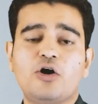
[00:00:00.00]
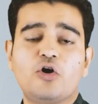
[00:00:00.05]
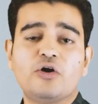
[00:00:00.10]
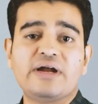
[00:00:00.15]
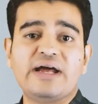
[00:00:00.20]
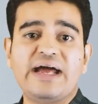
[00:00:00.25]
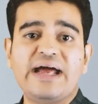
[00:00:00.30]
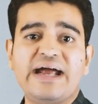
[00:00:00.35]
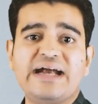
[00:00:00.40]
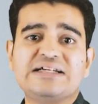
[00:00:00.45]

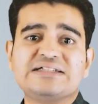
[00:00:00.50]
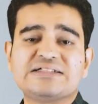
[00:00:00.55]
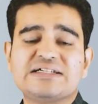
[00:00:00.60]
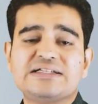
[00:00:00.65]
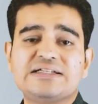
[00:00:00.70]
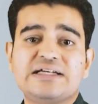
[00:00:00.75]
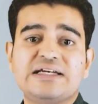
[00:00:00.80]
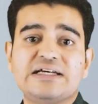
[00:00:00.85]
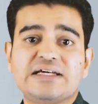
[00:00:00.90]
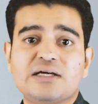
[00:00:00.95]
और एड्स के
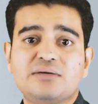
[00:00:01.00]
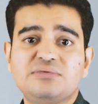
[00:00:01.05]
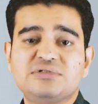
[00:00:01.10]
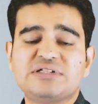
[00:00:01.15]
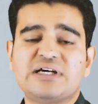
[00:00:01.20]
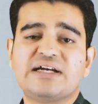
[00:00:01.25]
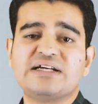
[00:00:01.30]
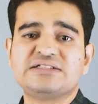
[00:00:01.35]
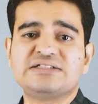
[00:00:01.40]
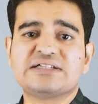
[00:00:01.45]
तरीके भी
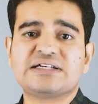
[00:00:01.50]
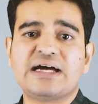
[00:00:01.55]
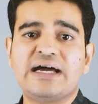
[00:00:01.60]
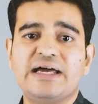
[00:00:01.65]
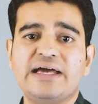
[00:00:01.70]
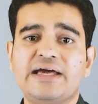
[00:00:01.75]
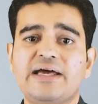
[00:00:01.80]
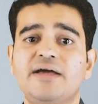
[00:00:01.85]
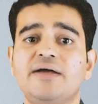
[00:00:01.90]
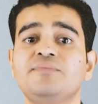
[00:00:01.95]
सारे
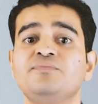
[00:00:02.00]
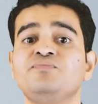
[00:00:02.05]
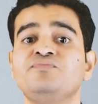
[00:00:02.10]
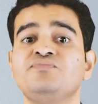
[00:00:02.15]
सिखाए हैं